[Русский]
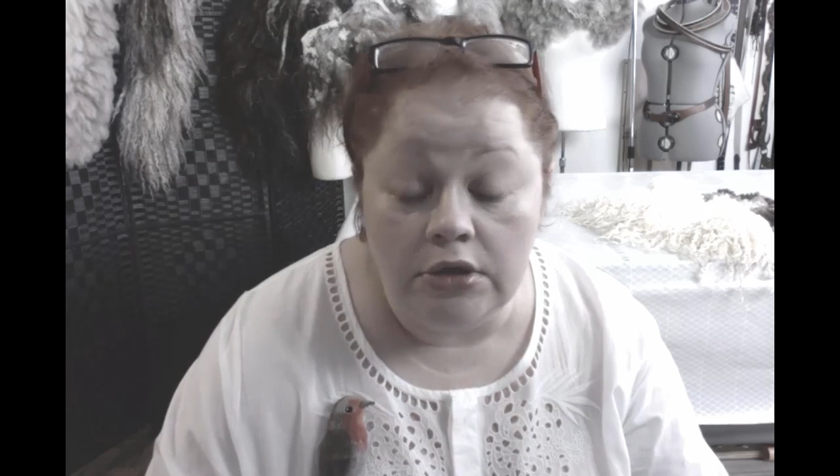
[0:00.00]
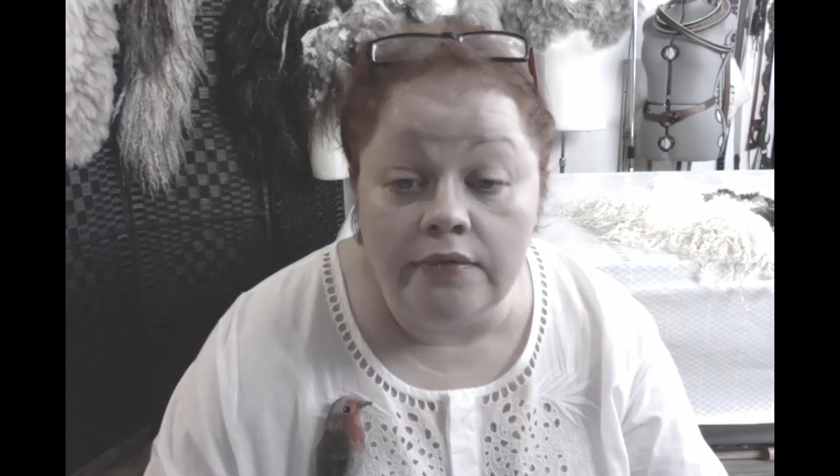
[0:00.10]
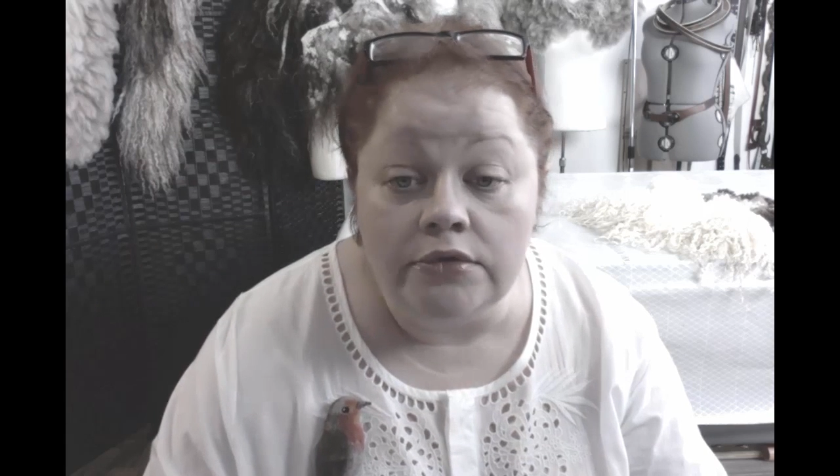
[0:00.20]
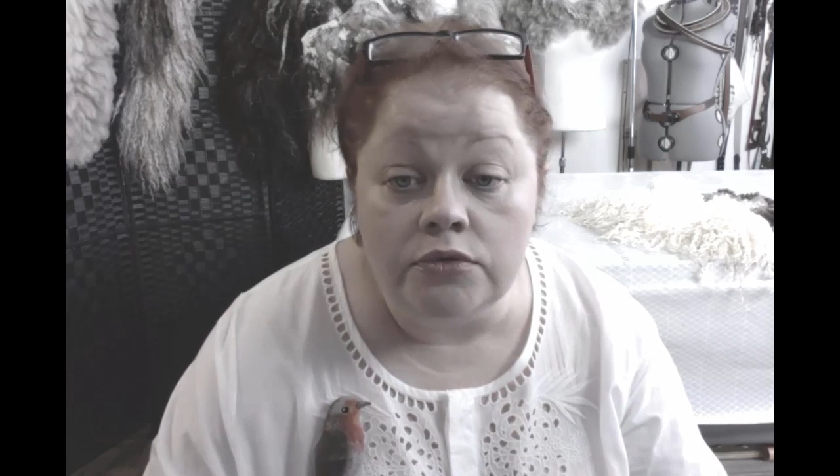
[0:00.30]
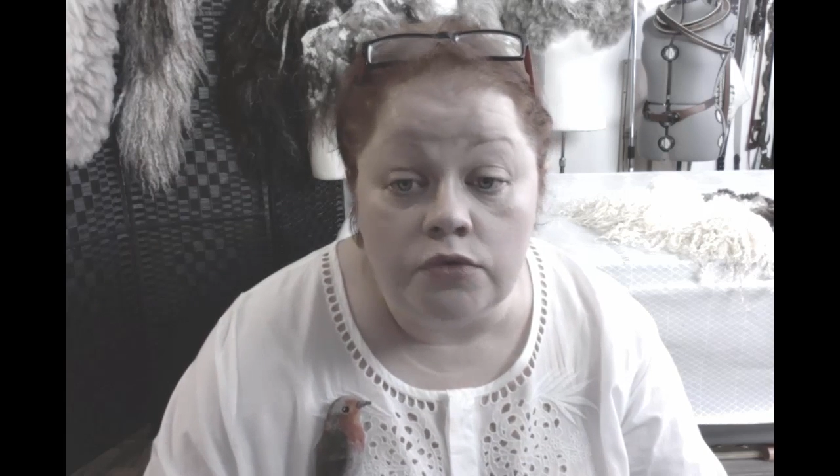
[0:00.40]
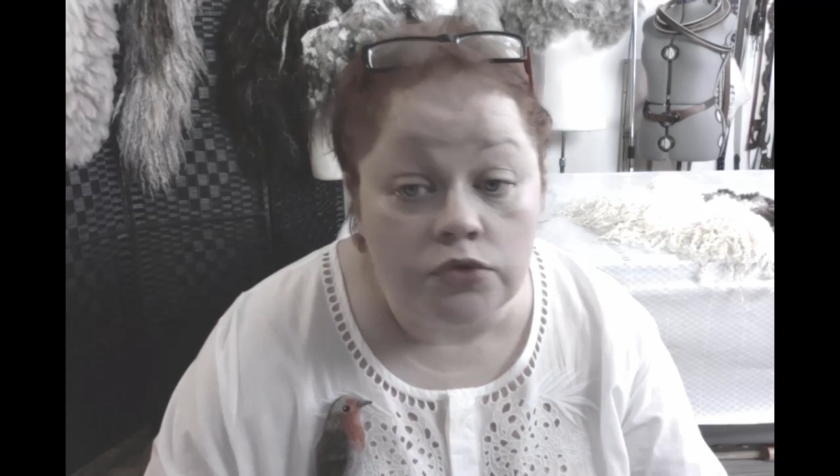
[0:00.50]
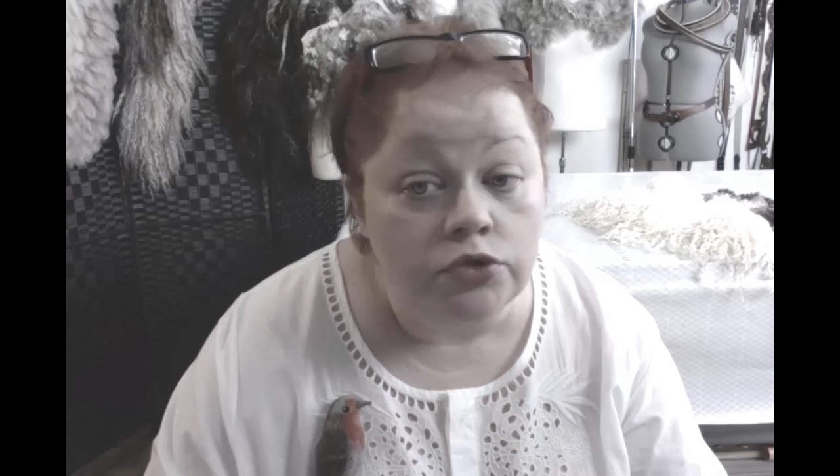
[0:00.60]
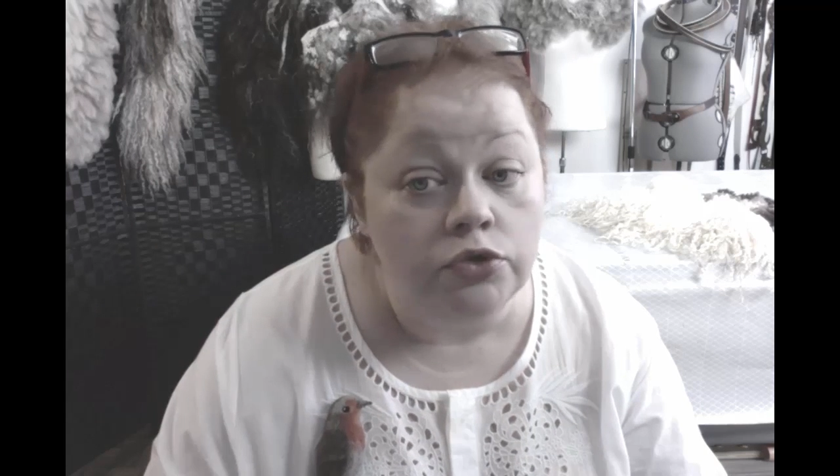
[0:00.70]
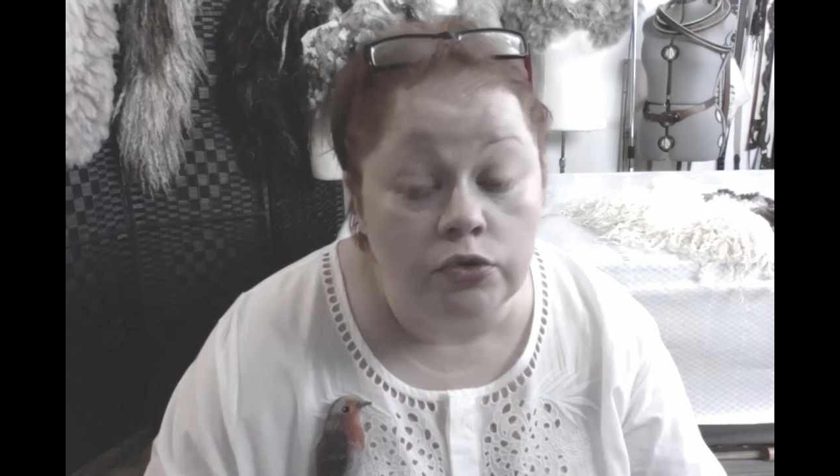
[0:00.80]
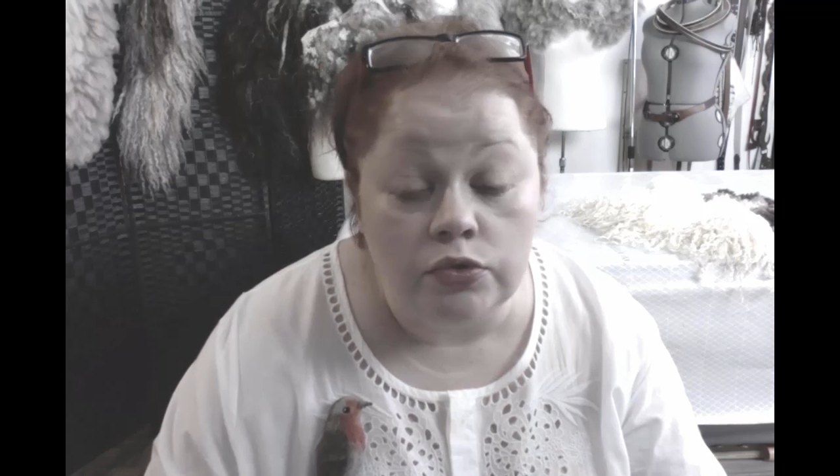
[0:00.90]
я вас
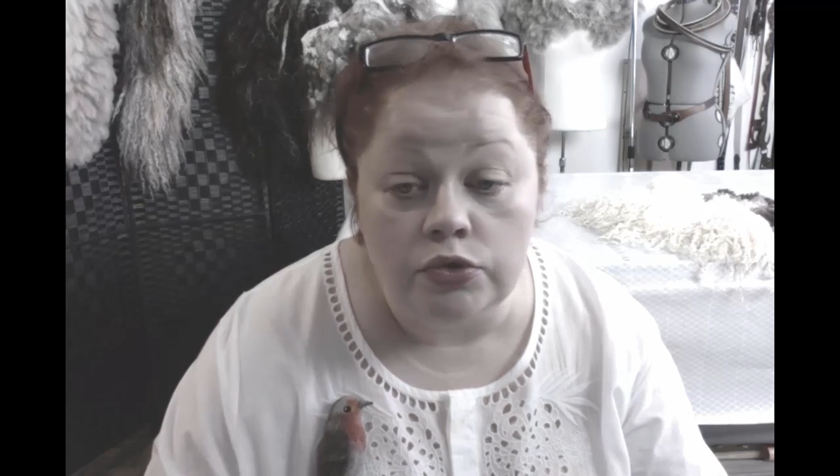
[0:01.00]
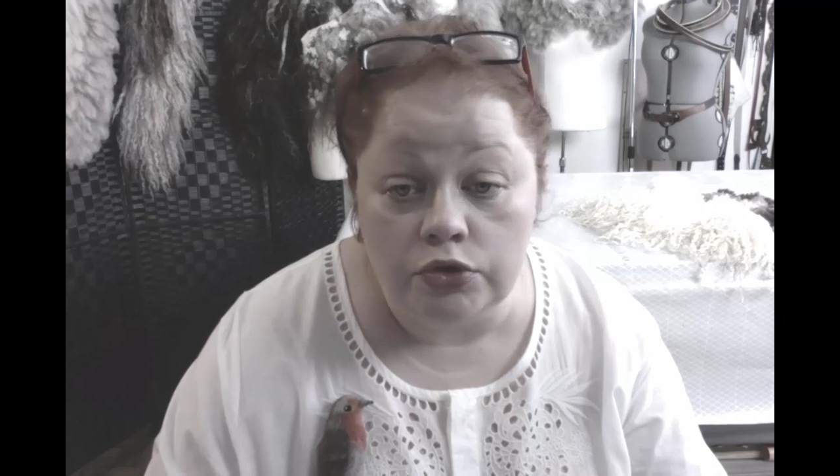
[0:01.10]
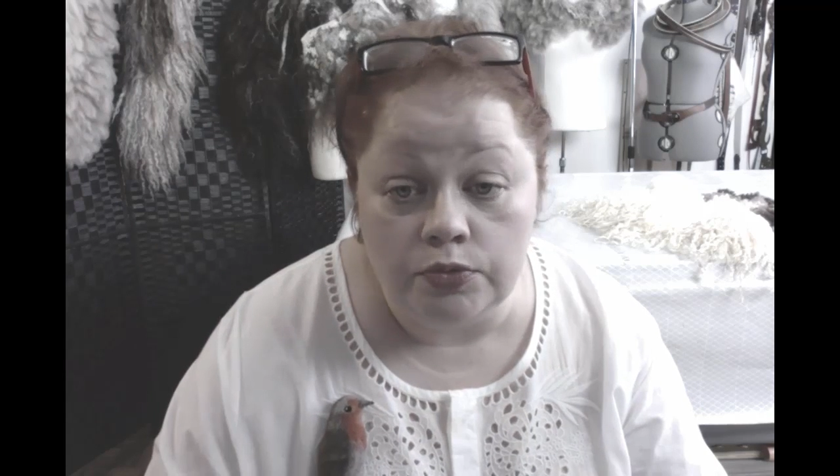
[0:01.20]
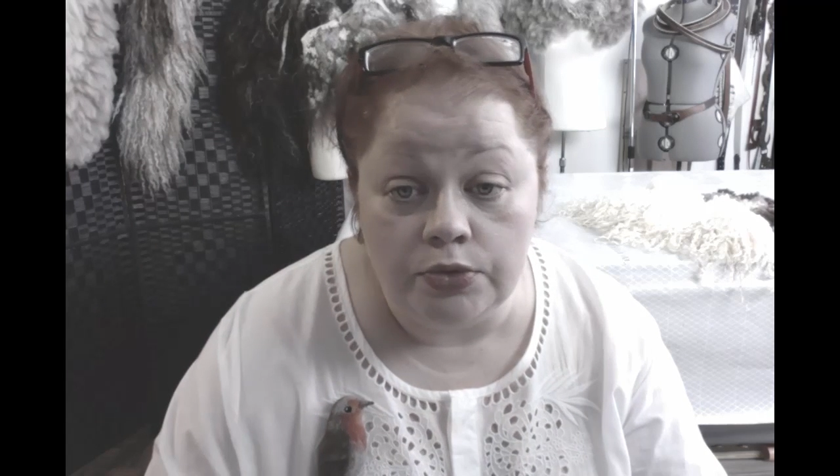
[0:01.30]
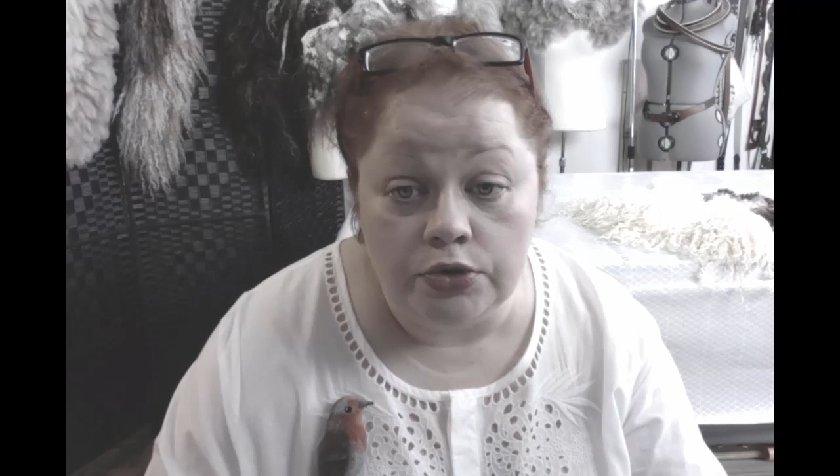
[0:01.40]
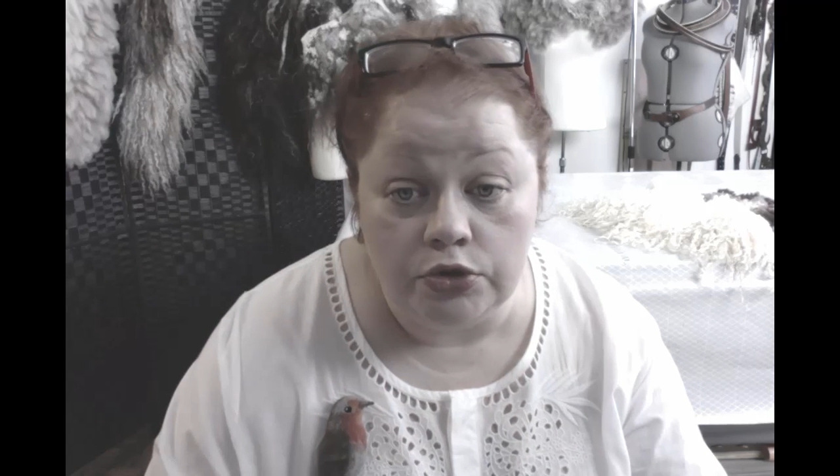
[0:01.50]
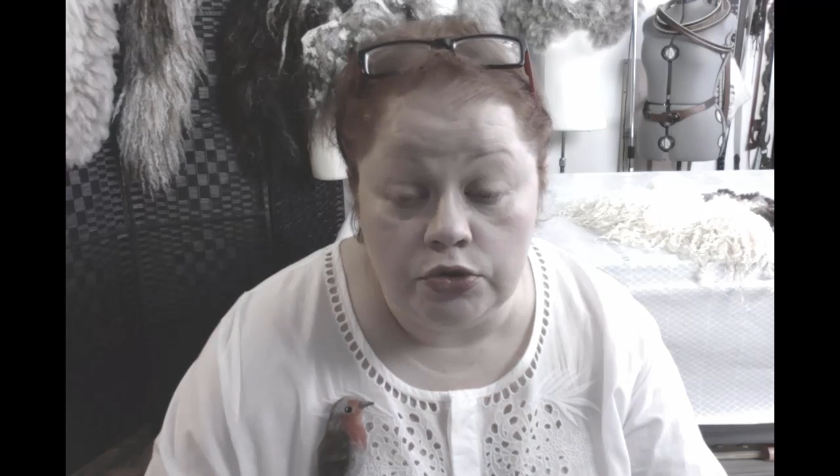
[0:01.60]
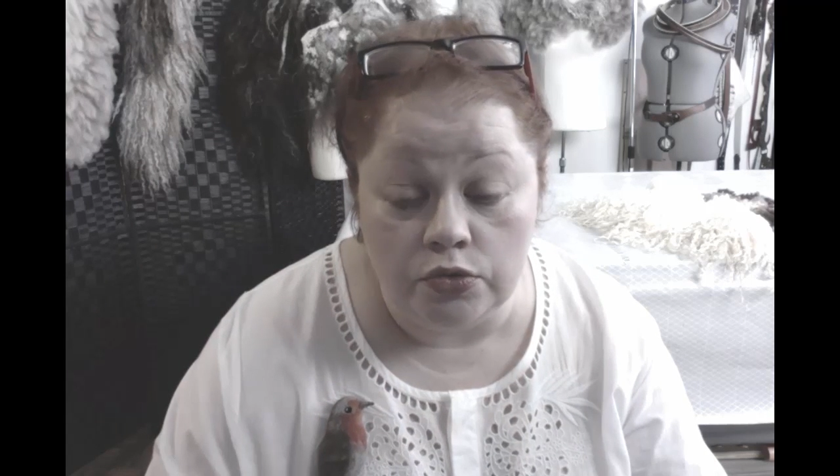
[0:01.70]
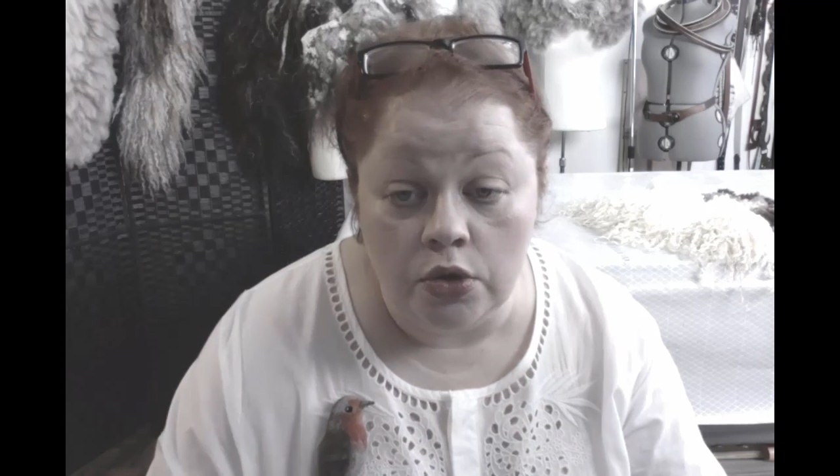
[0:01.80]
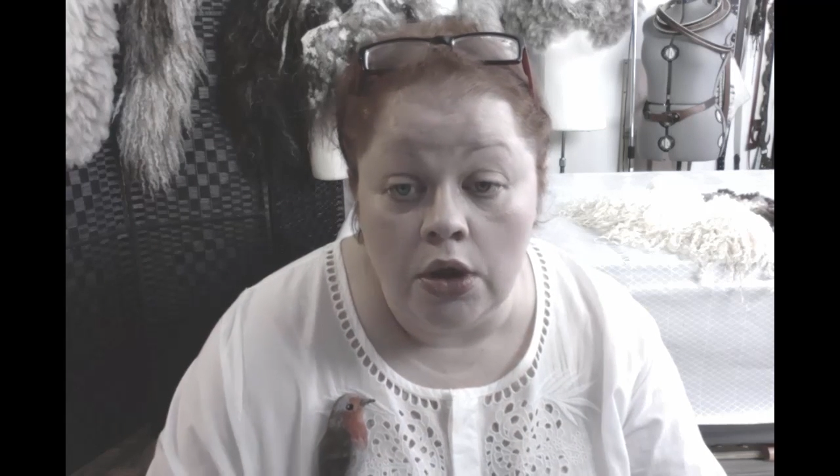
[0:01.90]
очень-очень прошу,